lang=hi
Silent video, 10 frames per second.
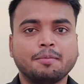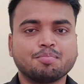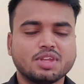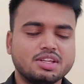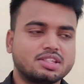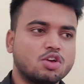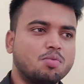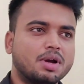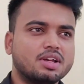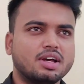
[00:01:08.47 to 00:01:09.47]
है इसके
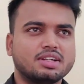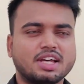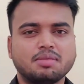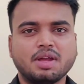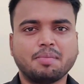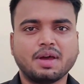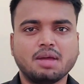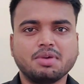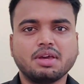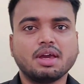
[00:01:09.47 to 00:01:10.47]
ऊपर शायद मैंने
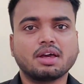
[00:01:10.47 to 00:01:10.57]
पहले भी